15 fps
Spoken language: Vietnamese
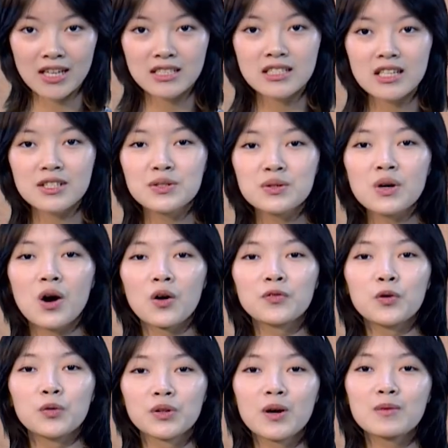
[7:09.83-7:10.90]
trường Trung học
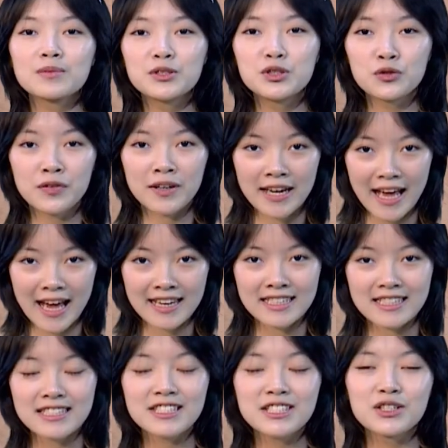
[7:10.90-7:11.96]
Phổ thông Chu Văn An,
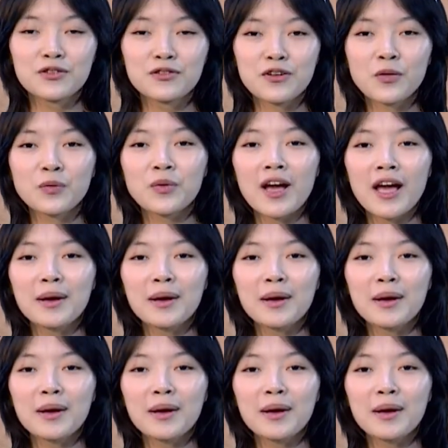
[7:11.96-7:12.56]
Triệu Phong.